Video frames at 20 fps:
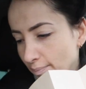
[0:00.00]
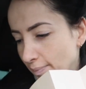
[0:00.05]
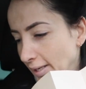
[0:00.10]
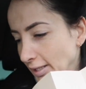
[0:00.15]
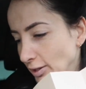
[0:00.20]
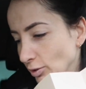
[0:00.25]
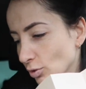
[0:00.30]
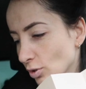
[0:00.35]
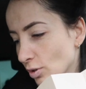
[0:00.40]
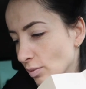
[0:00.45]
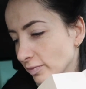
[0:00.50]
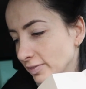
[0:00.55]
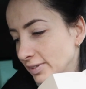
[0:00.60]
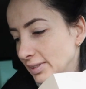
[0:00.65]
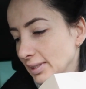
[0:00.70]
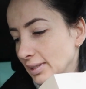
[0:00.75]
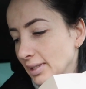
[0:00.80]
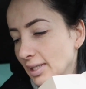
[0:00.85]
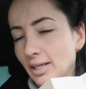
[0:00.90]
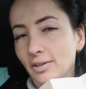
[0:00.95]
Потом
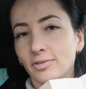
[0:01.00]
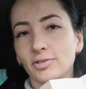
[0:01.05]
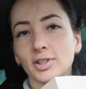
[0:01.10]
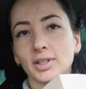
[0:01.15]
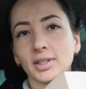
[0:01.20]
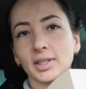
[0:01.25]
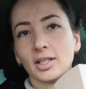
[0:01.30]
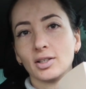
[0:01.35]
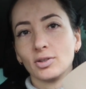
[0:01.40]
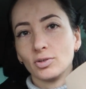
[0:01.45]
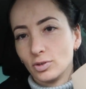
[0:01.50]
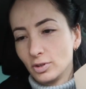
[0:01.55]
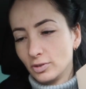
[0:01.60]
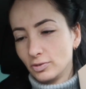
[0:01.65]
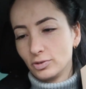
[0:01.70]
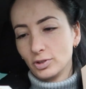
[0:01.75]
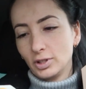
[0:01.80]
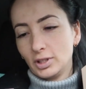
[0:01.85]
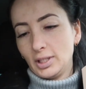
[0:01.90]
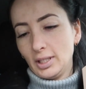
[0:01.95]
взяла вот такой
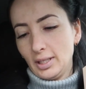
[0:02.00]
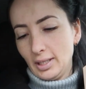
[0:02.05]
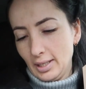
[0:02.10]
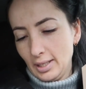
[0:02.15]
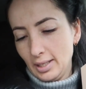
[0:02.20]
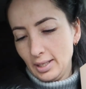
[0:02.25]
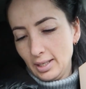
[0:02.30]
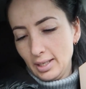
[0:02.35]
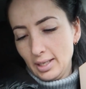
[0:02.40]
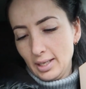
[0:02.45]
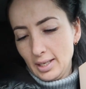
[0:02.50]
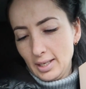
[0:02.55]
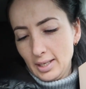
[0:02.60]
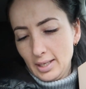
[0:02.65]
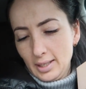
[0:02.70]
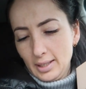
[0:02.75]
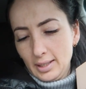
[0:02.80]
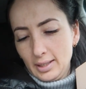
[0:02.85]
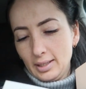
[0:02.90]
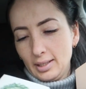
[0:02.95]
вот
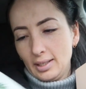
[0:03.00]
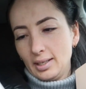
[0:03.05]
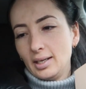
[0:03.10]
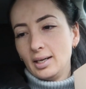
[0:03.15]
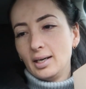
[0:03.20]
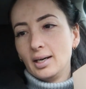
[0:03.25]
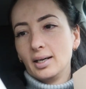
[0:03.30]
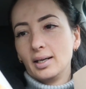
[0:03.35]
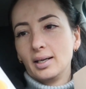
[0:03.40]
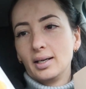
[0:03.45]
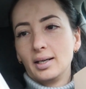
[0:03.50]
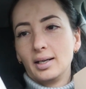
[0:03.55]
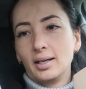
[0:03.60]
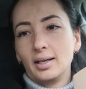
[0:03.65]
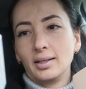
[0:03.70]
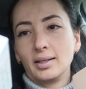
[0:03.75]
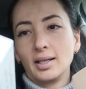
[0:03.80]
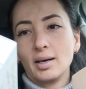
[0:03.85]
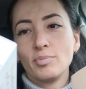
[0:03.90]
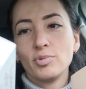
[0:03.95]

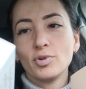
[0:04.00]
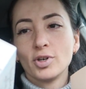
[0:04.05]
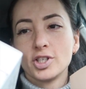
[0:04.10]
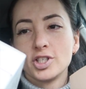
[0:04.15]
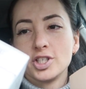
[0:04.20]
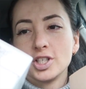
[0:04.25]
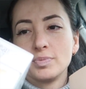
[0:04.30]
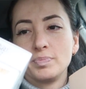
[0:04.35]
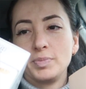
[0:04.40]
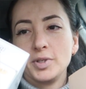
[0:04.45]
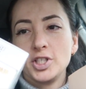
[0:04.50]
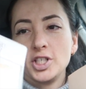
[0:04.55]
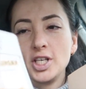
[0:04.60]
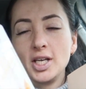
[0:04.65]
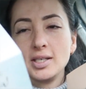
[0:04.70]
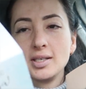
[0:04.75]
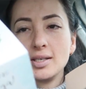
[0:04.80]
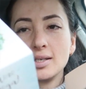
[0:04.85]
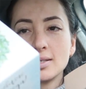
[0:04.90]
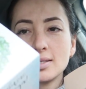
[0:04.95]
а, наборчик
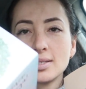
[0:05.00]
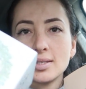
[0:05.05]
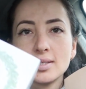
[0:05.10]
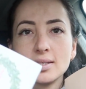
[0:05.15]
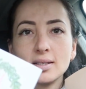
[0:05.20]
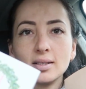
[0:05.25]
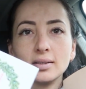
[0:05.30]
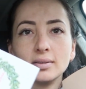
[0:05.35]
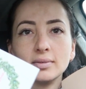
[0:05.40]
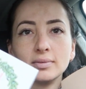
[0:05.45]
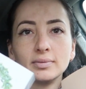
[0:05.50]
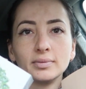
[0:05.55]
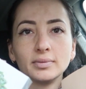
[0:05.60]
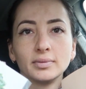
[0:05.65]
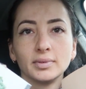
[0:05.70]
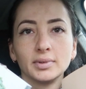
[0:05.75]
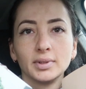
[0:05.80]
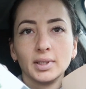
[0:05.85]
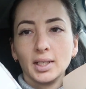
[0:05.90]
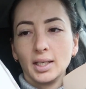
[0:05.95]
печенья с
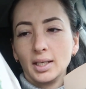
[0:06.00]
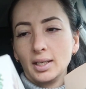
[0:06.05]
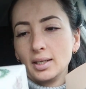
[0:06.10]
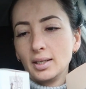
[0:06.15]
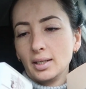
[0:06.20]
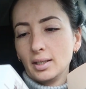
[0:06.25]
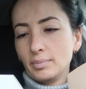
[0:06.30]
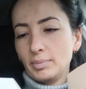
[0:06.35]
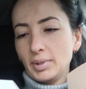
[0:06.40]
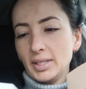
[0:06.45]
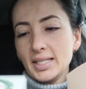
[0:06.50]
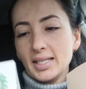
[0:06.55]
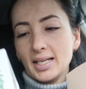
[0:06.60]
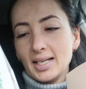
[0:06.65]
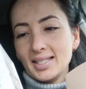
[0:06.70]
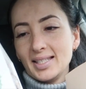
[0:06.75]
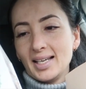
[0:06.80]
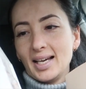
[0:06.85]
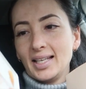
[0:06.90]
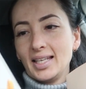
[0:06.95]

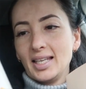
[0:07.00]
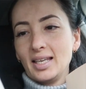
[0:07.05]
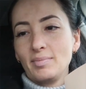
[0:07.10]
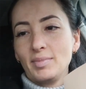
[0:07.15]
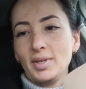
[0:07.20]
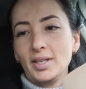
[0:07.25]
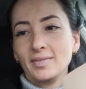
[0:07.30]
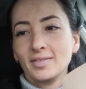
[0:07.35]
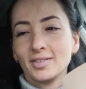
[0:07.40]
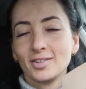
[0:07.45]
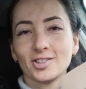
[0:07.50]
предсказаниями.